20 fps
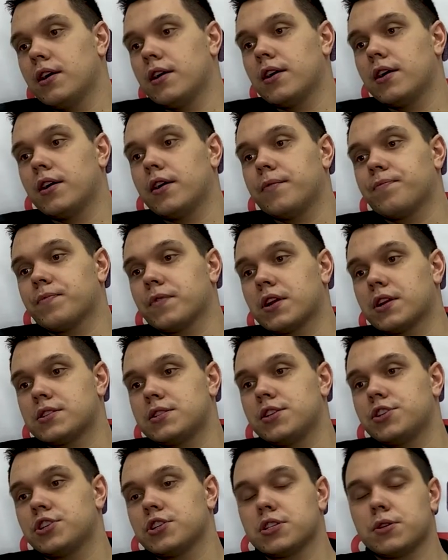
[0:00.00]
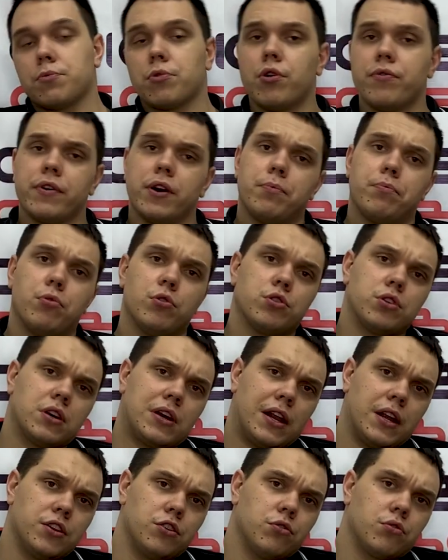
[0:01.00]
а, различных замков капота,
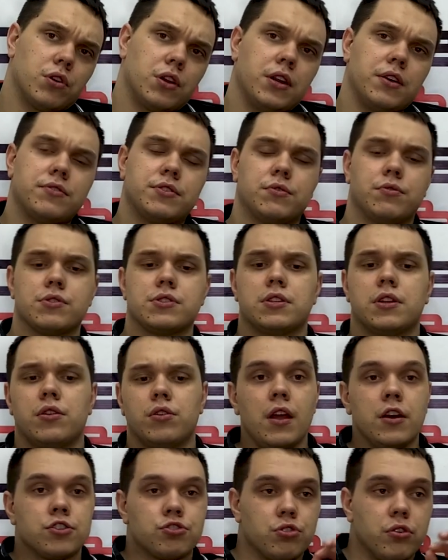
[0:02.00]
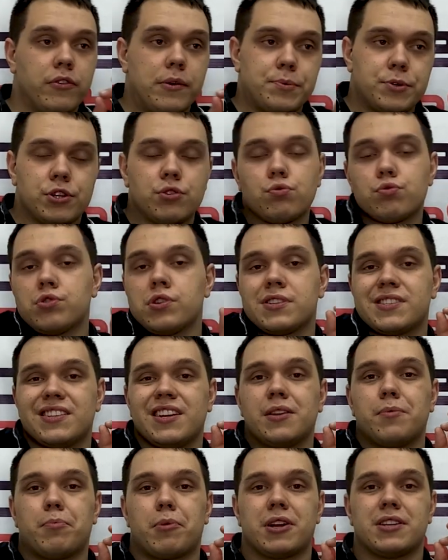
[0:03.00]
радиореле, всего остального. Что вообще нужно
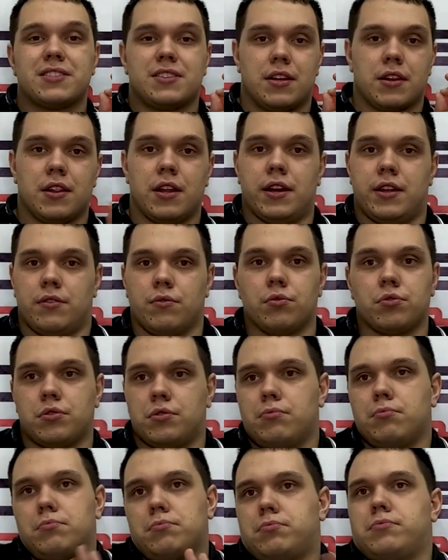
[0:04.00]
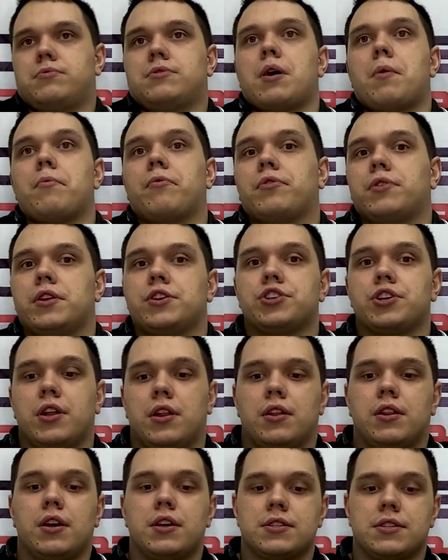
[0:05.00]
знать про Starline? Вот с самого
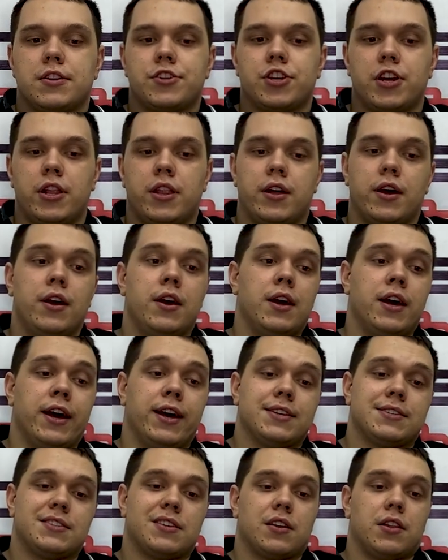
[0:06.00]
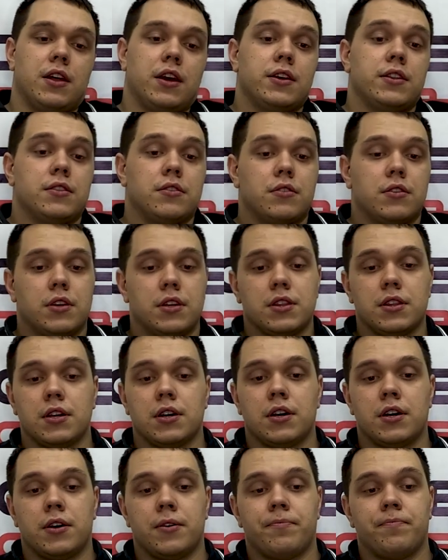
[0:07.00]
начала, да, изначально. Starline —
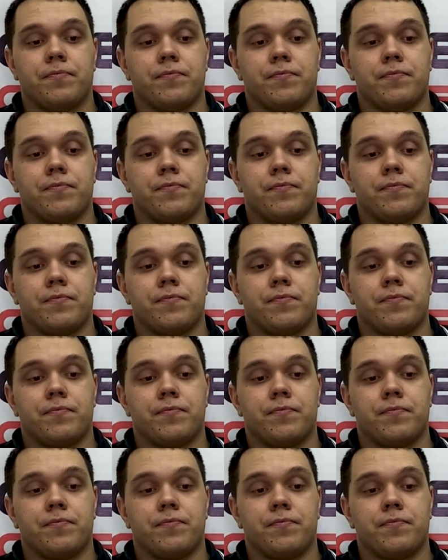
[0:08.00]
это